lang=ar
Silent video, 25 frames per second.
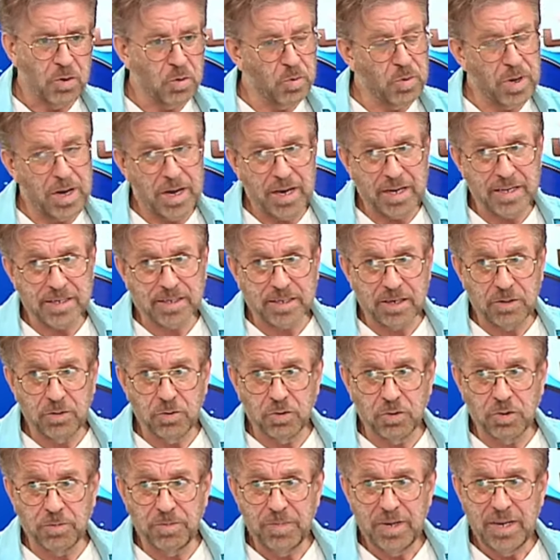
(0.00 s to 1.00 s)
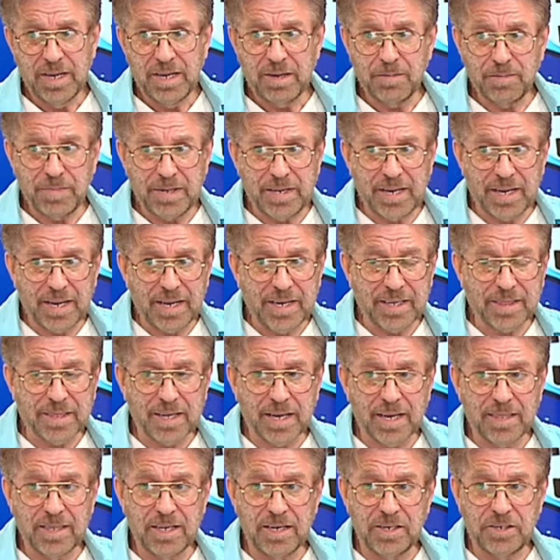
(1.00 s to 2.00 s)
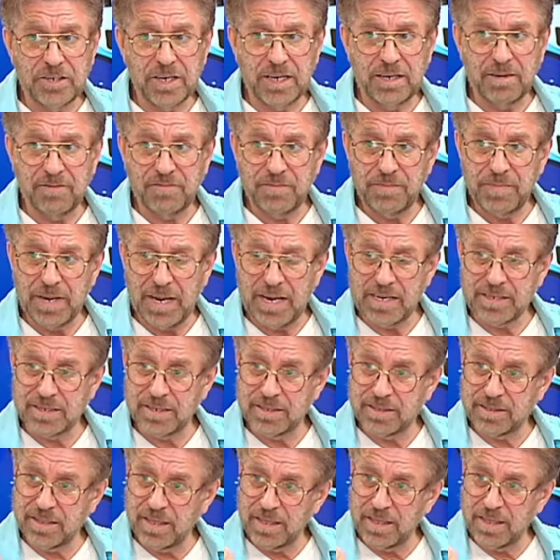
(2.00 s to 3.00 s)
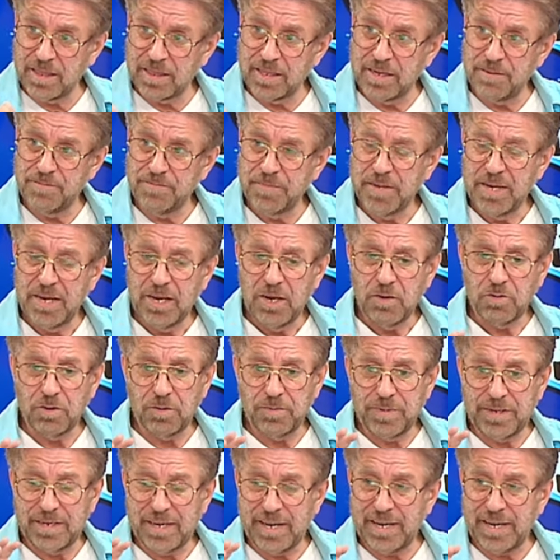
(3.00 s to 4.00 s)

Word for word: هو أحسنهم من حيث هذا الجانب من حيث التنظيم ومن